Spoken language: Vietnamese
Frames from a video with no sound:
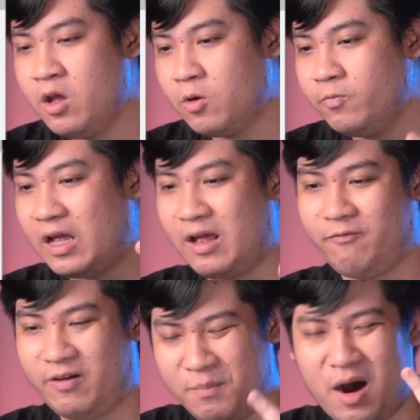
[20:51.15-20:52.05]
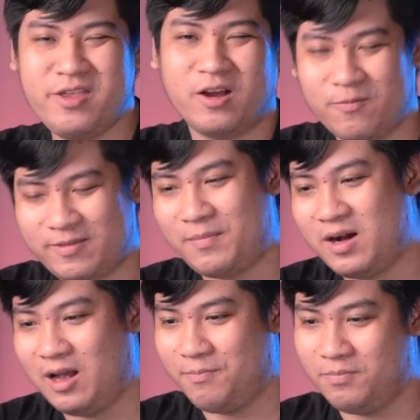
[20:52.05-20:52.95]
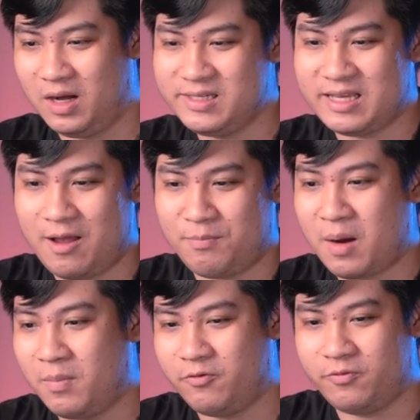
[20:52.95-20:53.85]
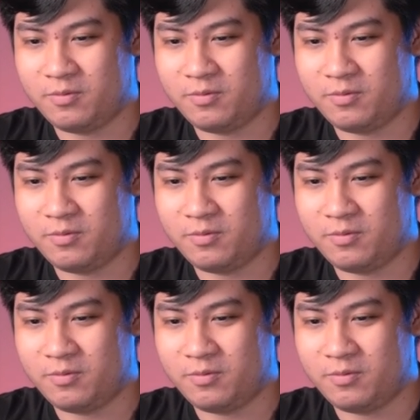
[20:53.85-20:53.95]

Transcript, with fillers: chúng ta và mới nhất chúng ta bắt gặp bởi Sam Backman